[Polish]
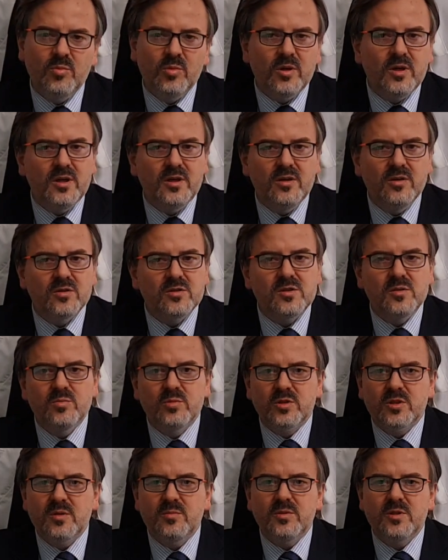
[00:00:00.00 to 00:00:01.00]
boreliozy
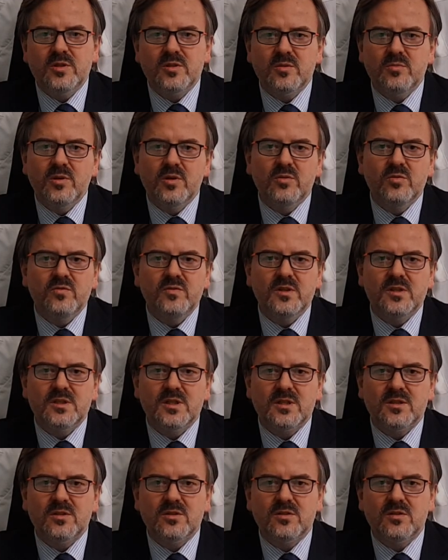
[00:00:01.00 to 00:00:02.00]
możemy sobie
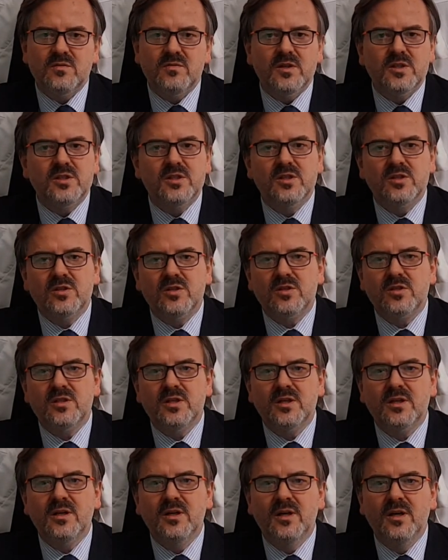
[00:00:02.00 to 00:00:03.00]
również zastosować ten
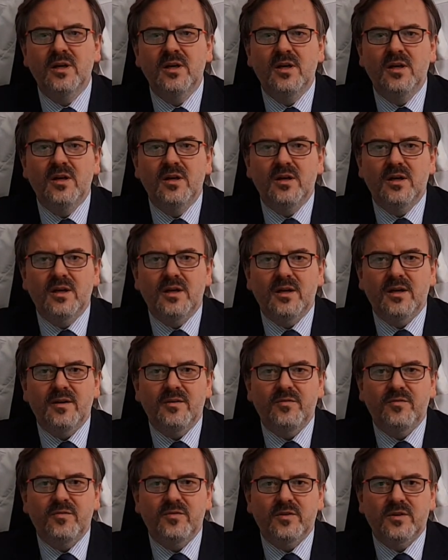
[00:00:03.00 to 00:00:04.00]
czosnek
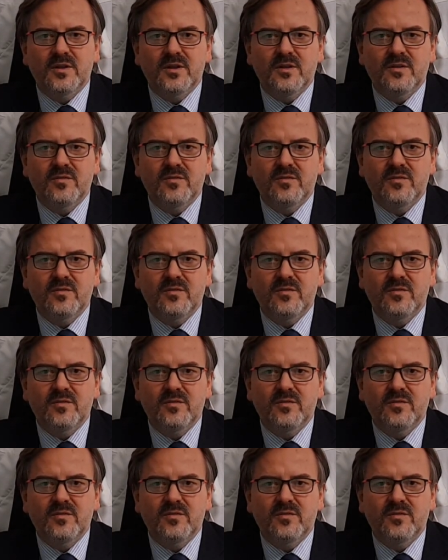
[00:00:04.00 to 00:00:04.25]
w,